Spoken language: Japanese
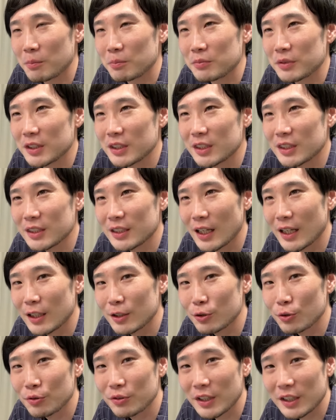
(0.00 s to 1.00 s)

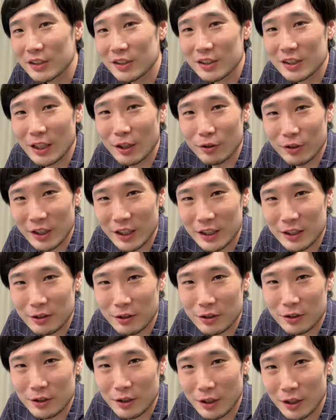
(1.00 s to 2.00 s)
ミスタードーナツだよねって
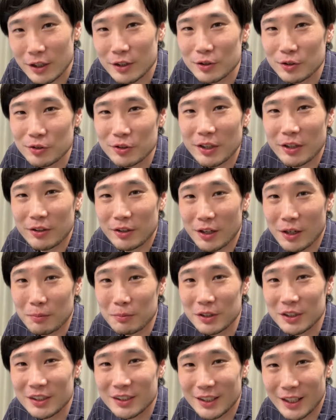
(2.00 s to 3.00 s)
言われて、ああ、そうだよね。
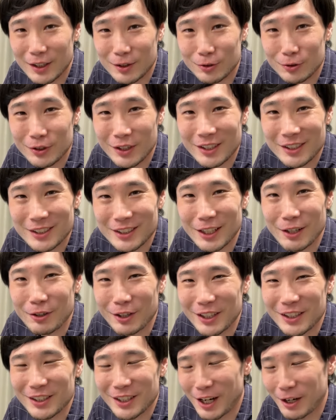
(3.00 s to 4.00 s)
ミスタードーナツだ
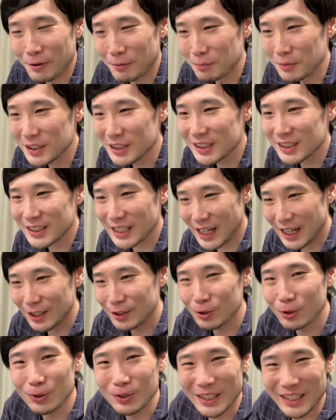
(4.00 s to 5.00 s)
よねって、あの、
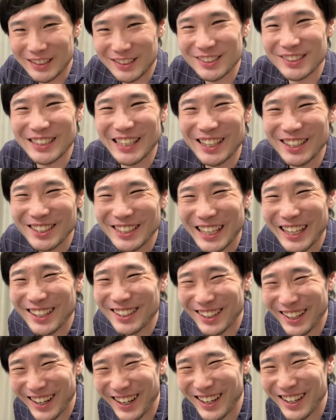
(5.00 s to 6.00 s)
ミスタードーナツって言っ
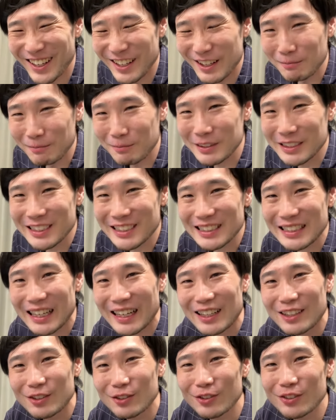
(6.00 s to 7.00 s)
てね。
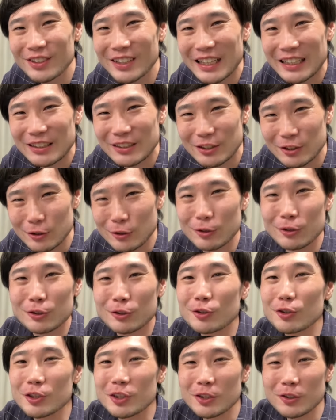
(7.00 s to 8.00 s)
ミスタードーナツと
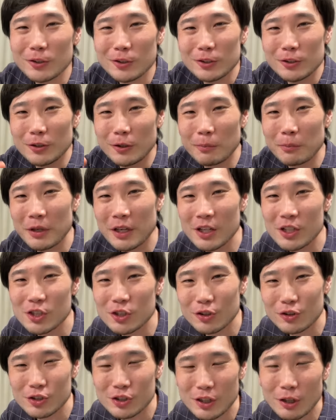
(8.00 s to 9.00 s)
いう一つの名
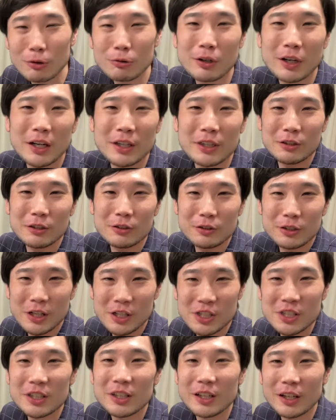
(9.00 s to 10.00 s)
詞として捉る
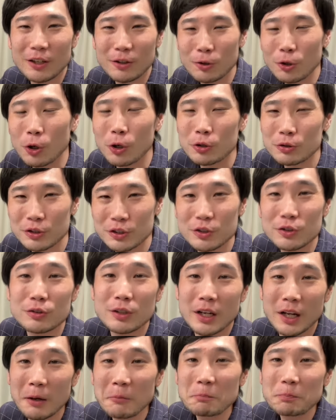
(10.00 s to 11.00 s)
らしいんだけど、普通
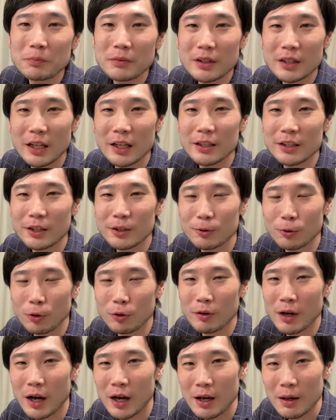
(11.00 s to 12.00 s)
はね。なんだけど、
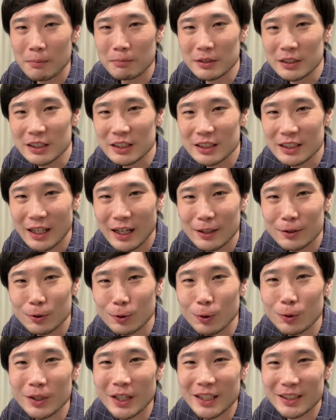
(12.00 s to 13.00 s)
俺は
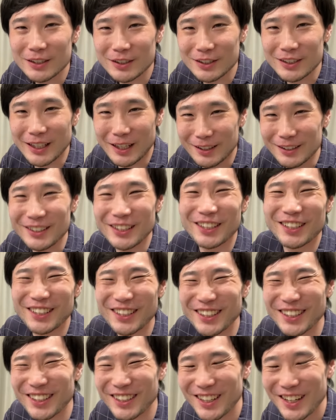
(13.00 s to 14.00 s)
ミスタードーナツさんってい
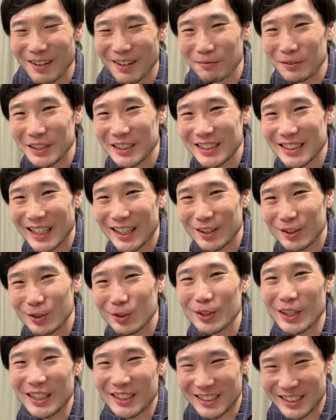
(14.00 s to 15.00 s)
う
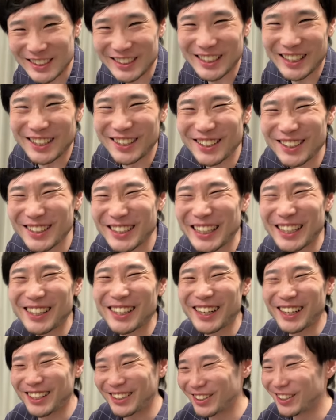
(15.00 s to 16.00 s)
ミスタードーナツって言って
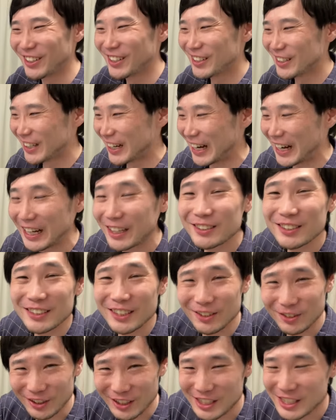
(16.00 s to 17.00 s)
んだけど、
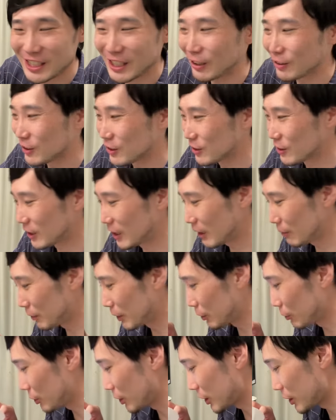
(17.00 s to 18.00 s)
アクセントが違うっていうね、
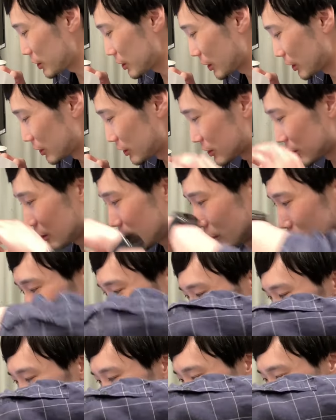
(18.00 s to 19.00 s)
まあお話なんですけれど
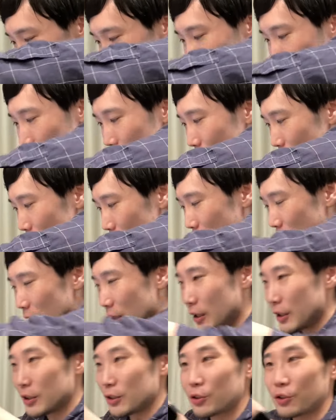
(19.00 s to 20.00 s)
も。
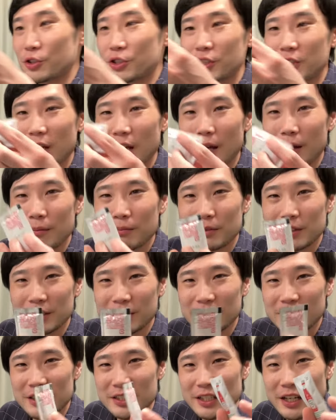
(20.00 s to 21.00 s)
そして、見
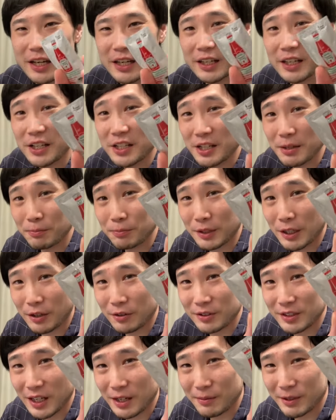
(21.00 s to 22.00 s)
てください。ケチャップが
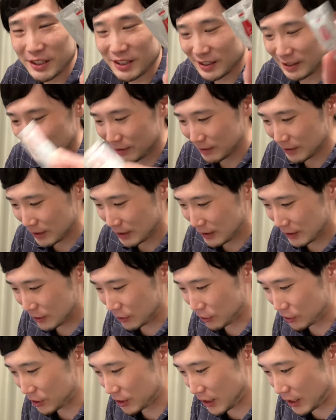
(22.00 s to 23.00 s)
ございます。
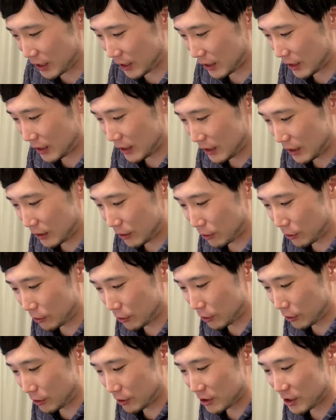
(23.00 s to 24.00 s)
そして、こ
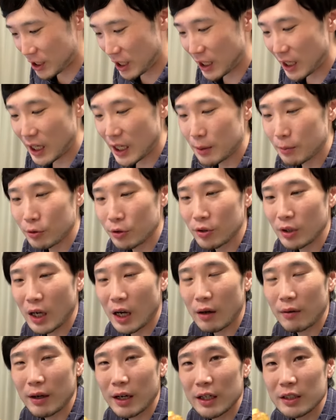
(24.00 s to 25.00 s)
のじゃがいもの
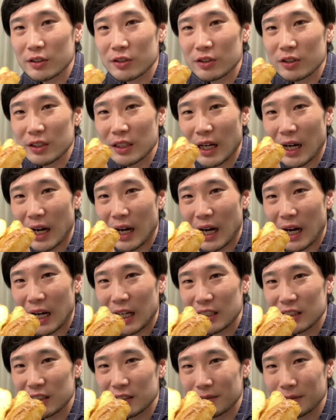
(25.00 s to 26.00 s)
皮がついた
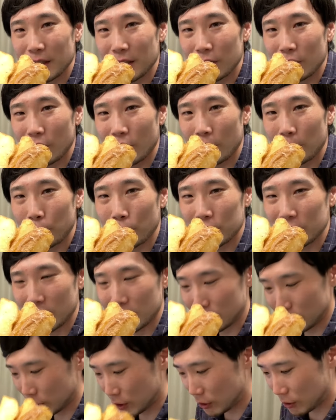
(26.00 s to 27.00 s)
厚めの
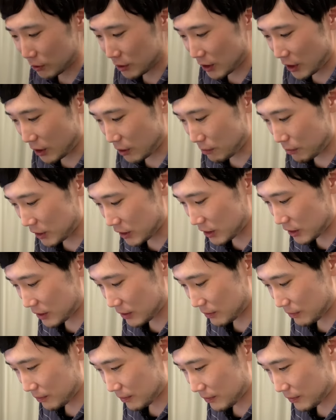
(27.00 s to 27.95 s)
ポテトでございます。